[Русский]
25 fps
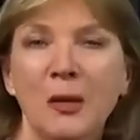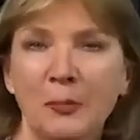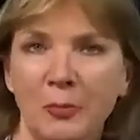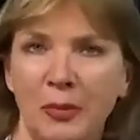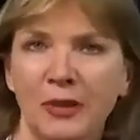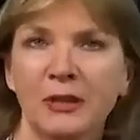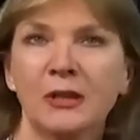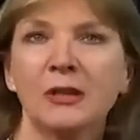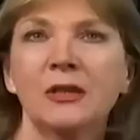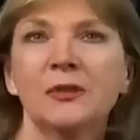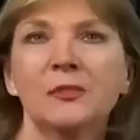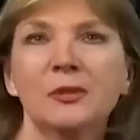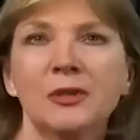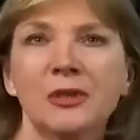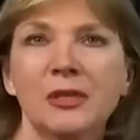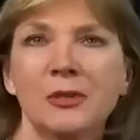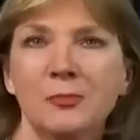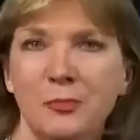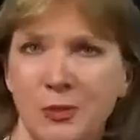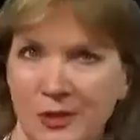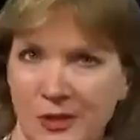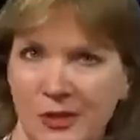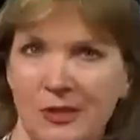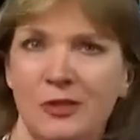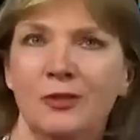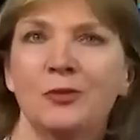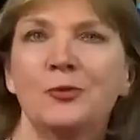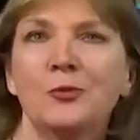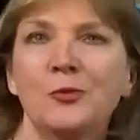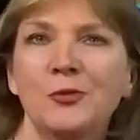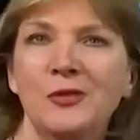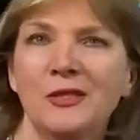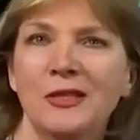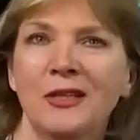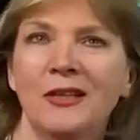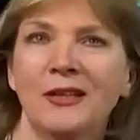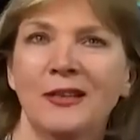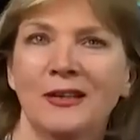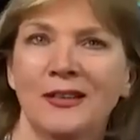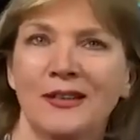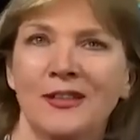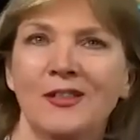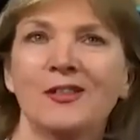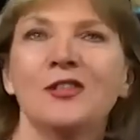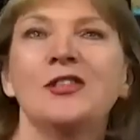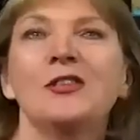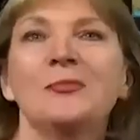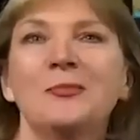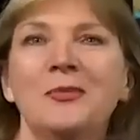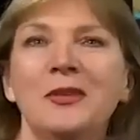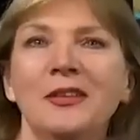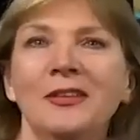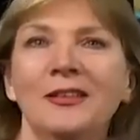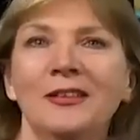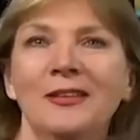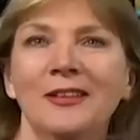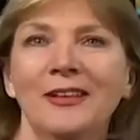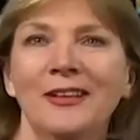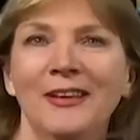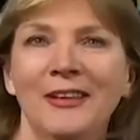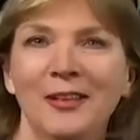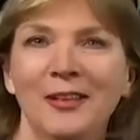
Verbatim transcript: понадобилось подтянуть к себе